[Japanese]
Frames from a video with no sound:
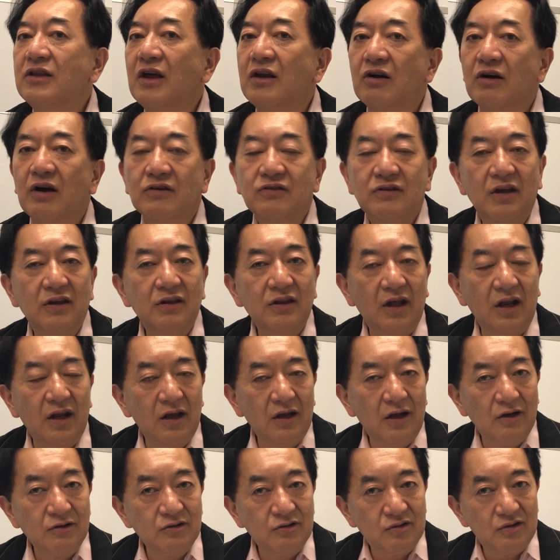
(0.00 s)
たのが
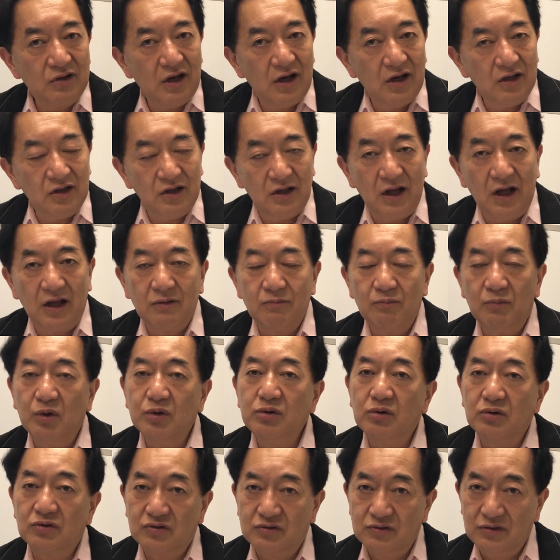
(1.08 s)
1700くらいにな
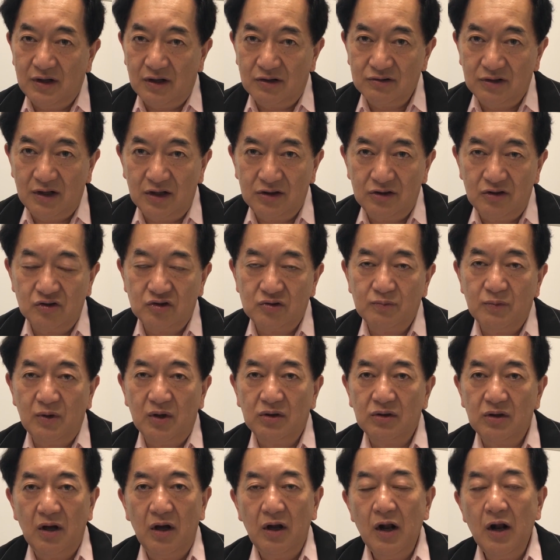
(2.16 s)
もっと少なくなってしまっ
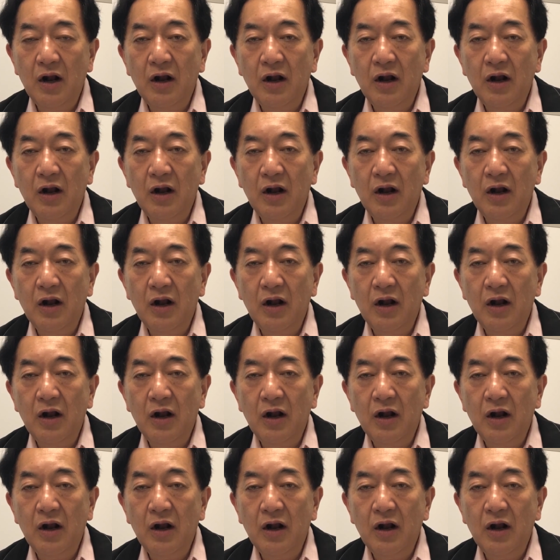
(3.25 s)
た